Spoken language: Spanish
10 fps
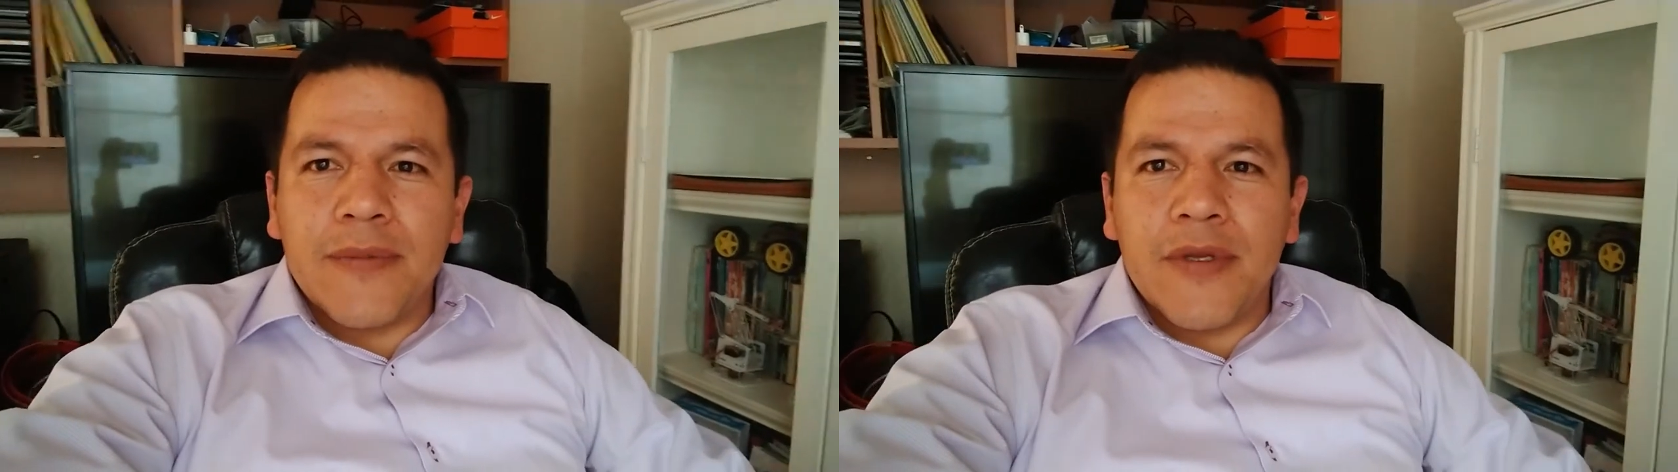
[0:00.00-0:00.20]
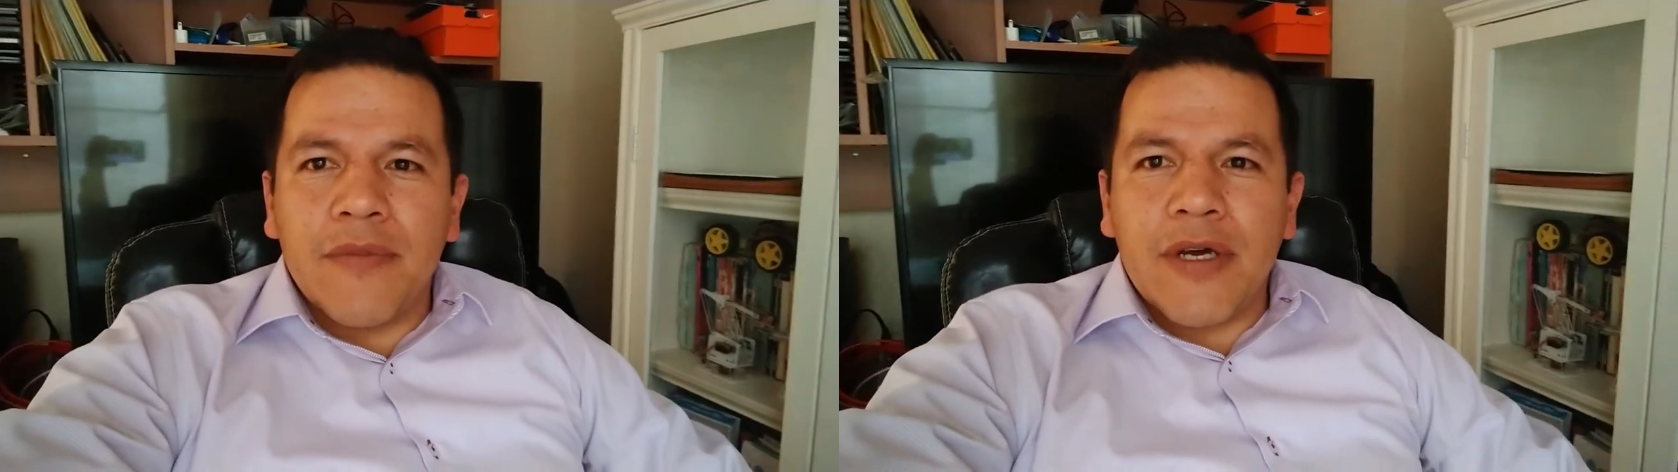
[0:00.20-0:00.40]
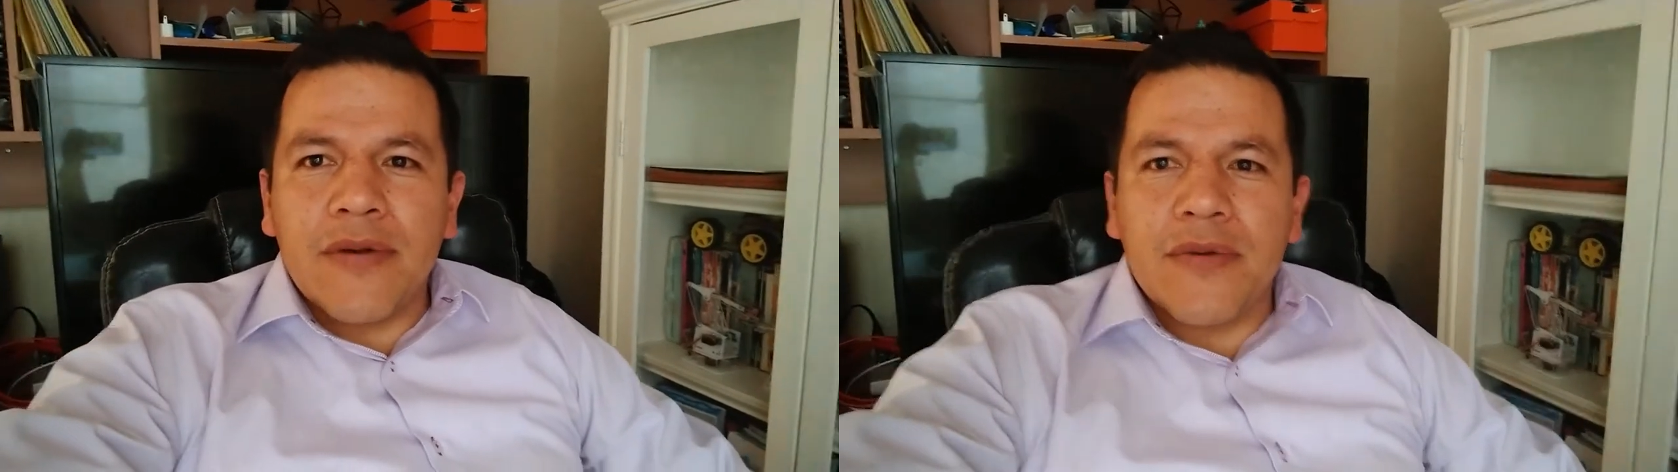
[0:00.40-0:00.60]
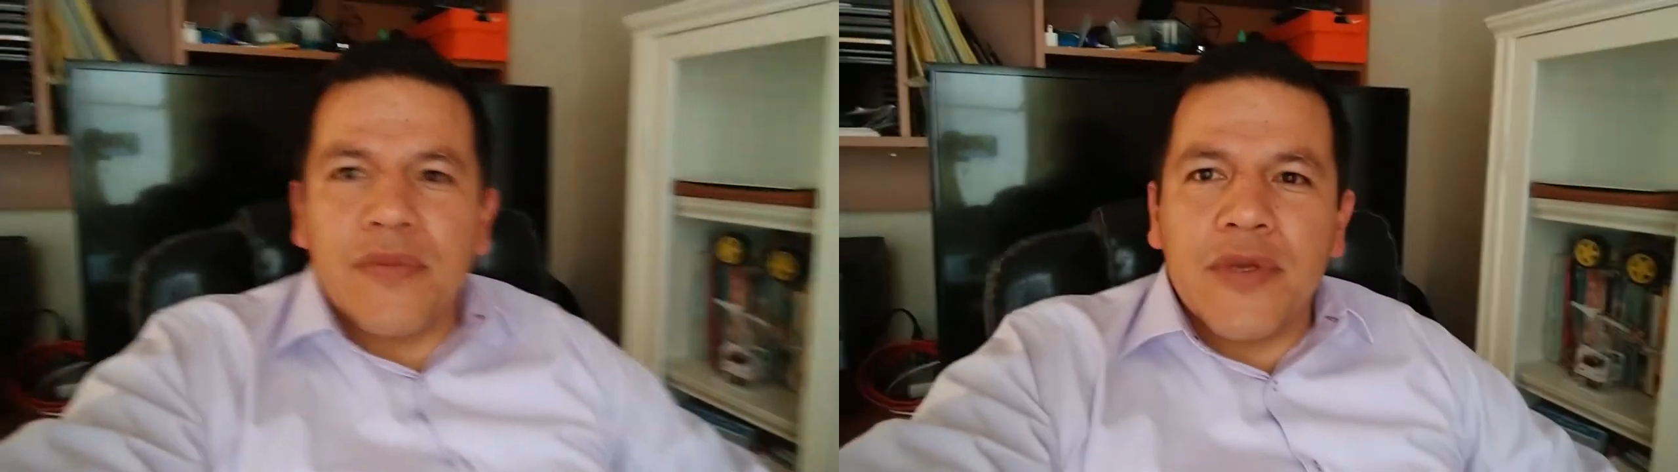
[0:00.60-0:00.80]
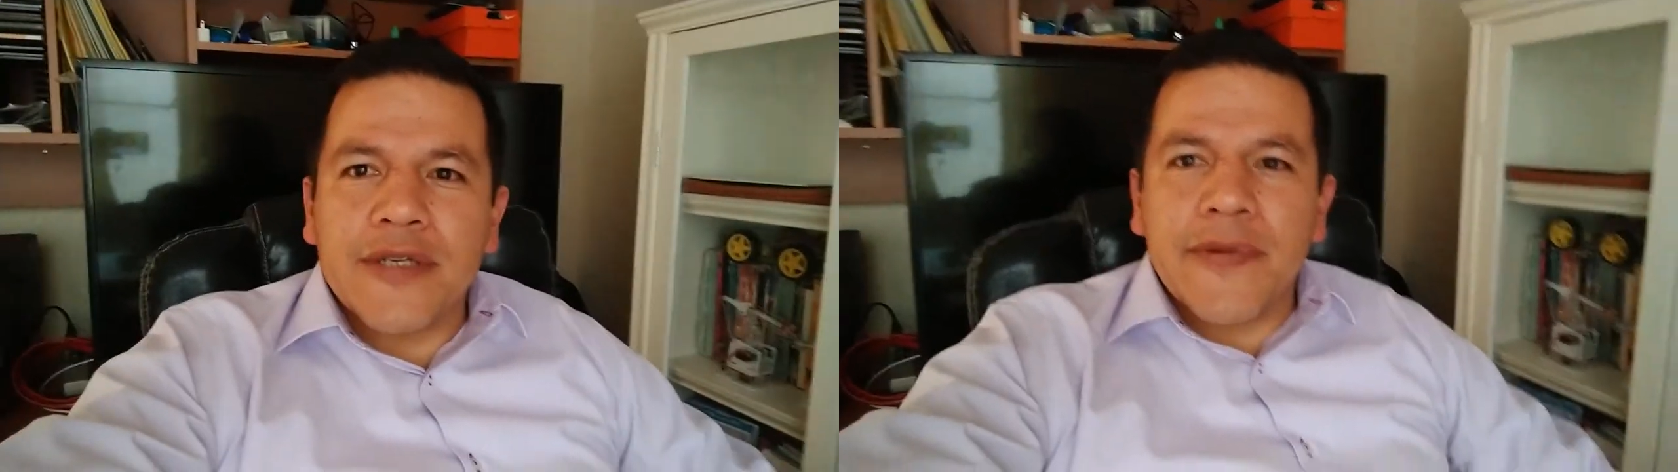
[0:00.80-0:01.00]
llamado
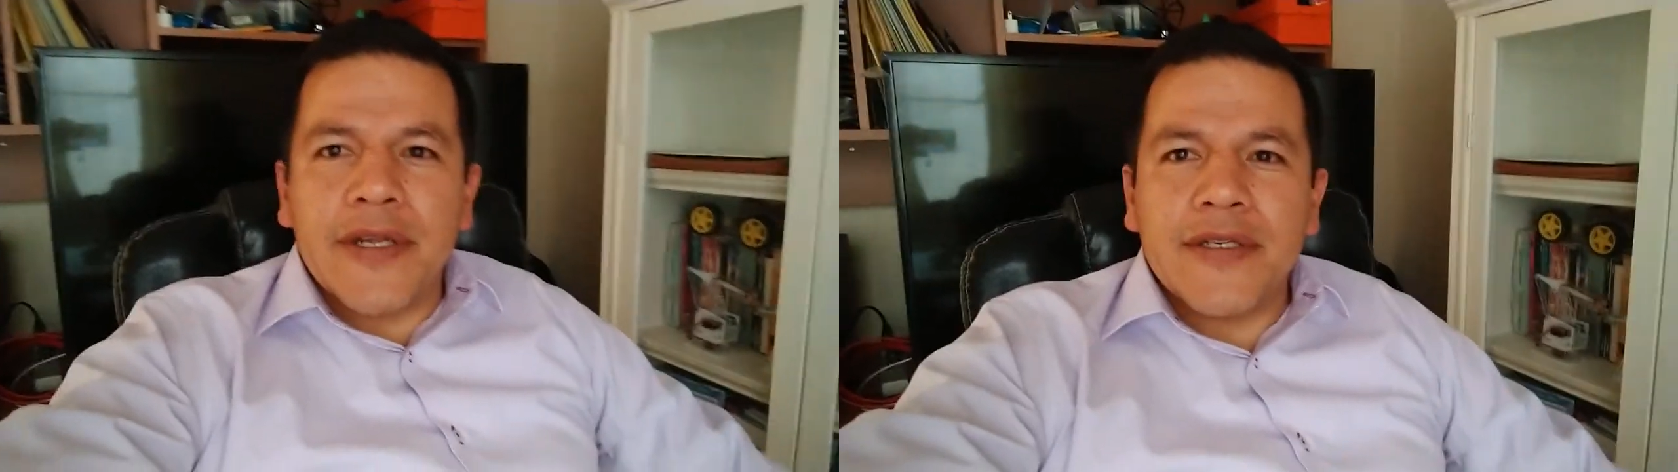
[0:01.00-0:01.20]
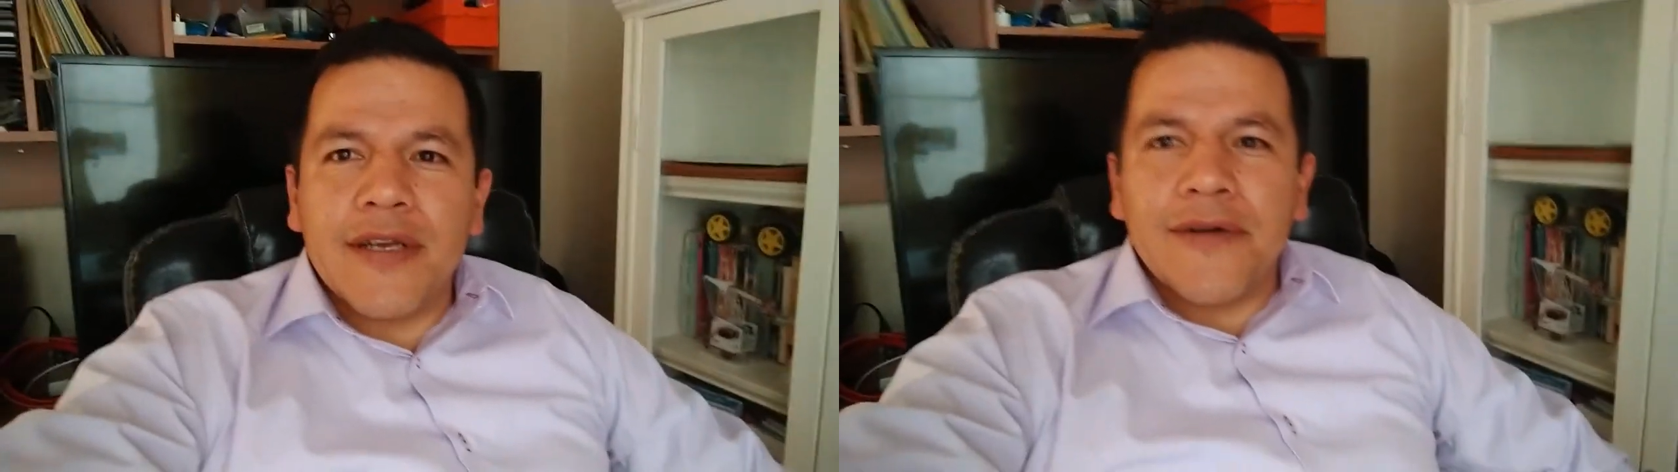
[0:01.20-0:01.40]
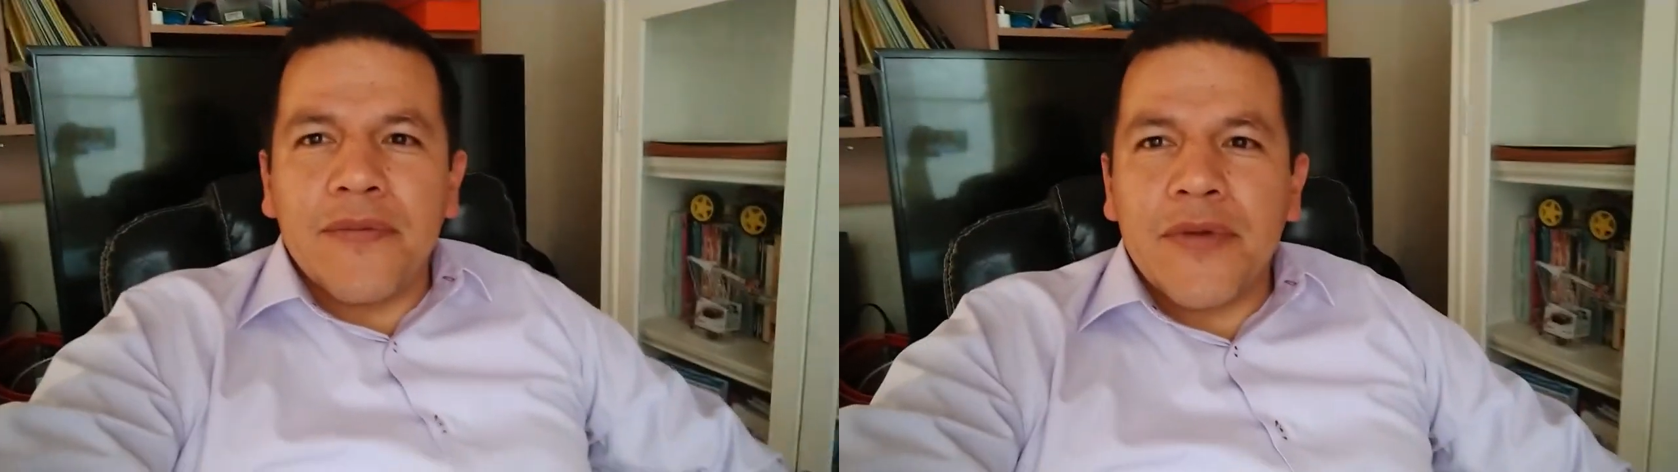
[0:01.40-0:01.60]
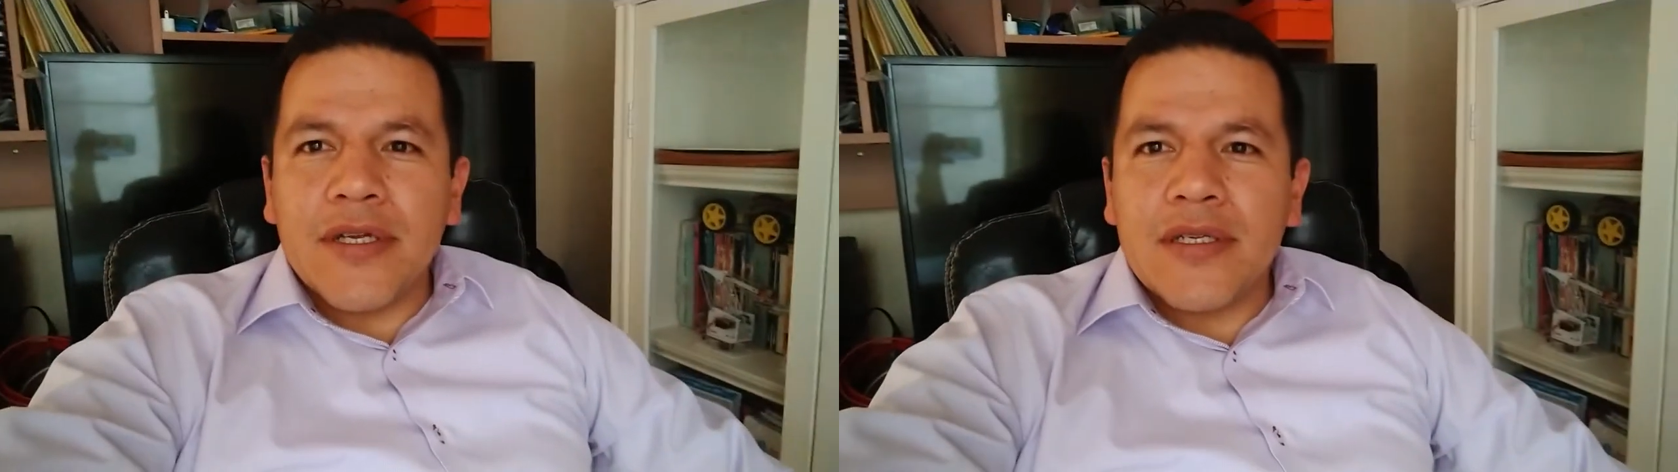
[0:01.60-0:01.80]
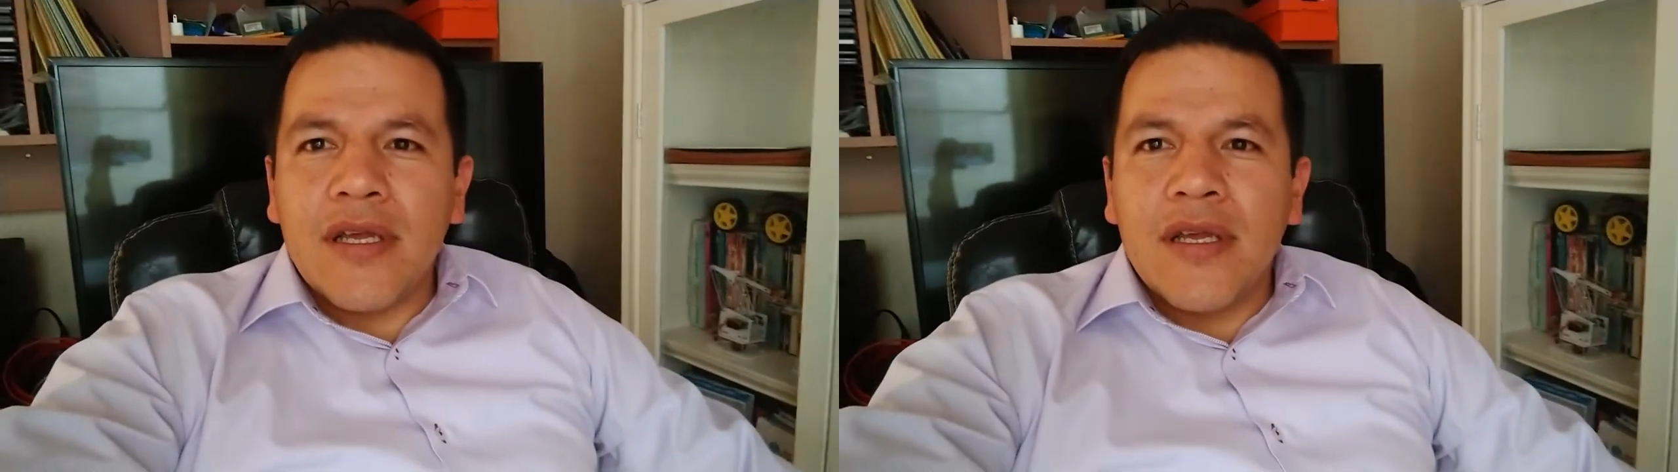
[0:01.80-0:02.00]
Mi experiencia en
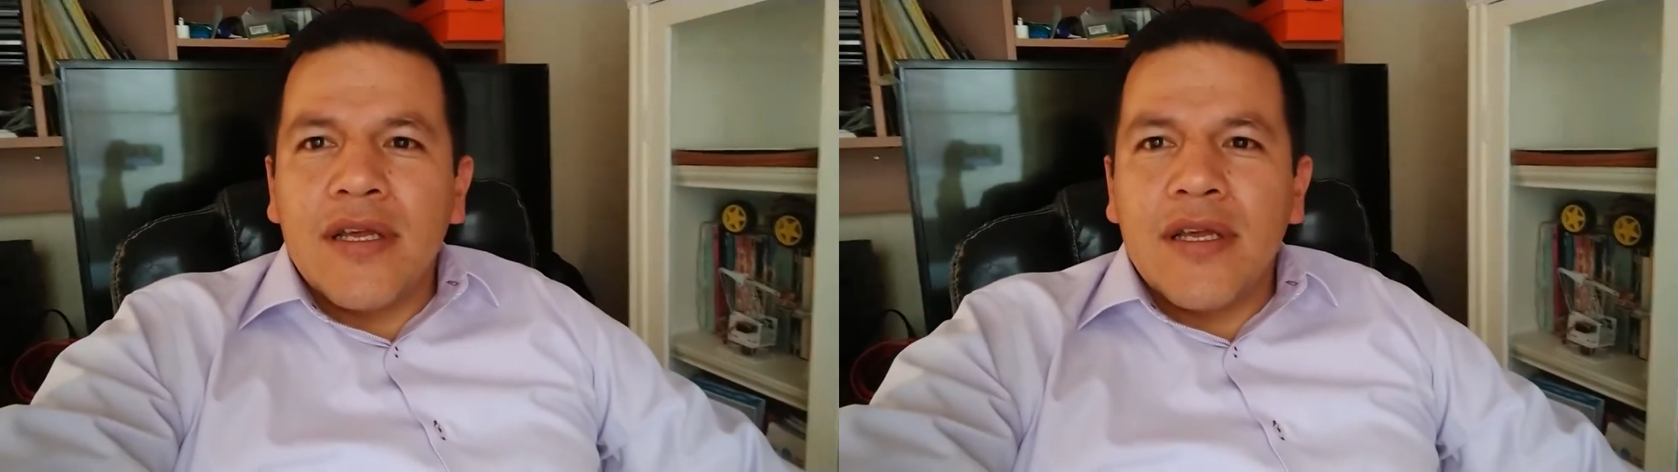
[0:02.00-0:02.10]
compras.